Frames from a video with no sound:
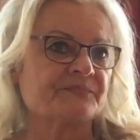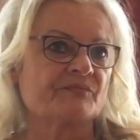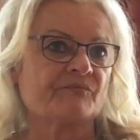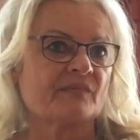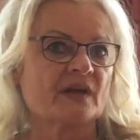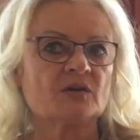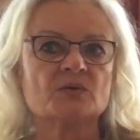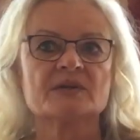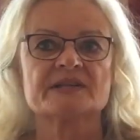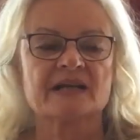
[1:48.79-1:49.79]
hm,
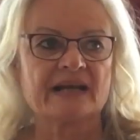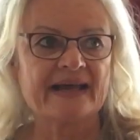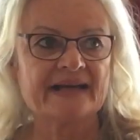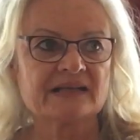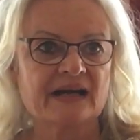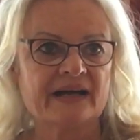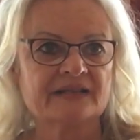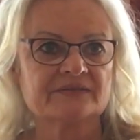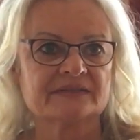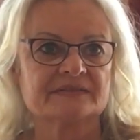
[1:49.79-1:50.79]
logisch erklären
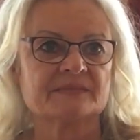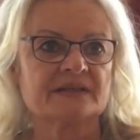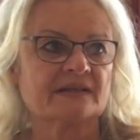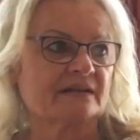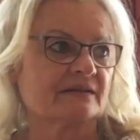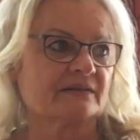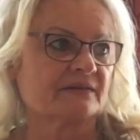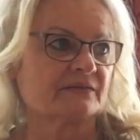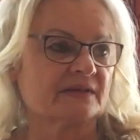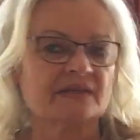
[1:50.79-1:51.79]
kann, was man nicht
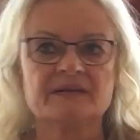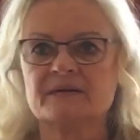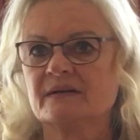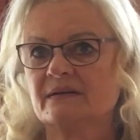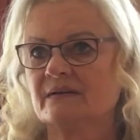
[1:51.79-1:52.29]
irgendwie